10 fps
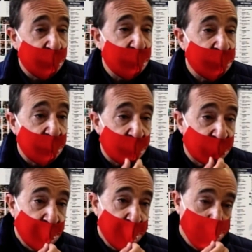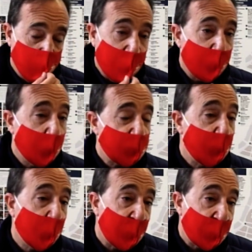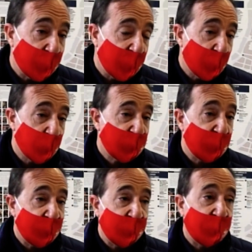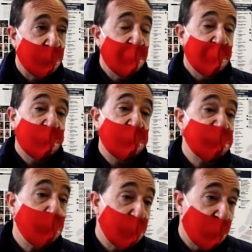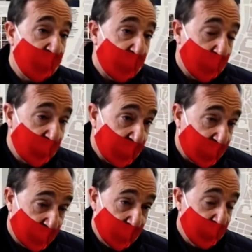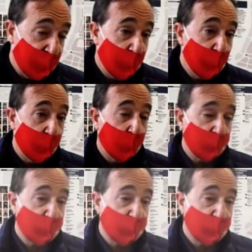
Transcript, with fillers: del 10 poco a poco se pueda ir abriendo la hostelería, que se empiece a dinamizar eh, un poco los